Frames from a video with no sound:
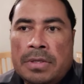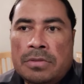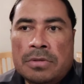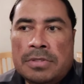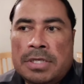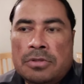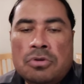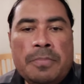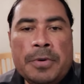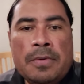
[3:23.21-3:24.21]
entonces
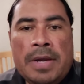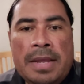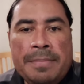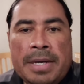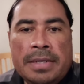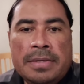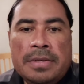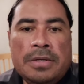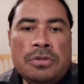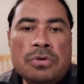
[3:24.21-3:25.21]
tu problema
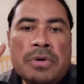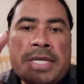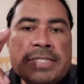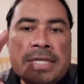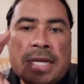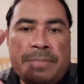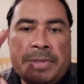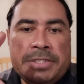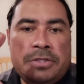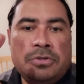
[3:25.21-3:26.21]
no es el
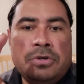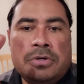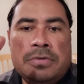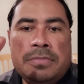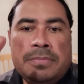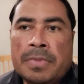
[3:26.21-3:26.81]
capacitor.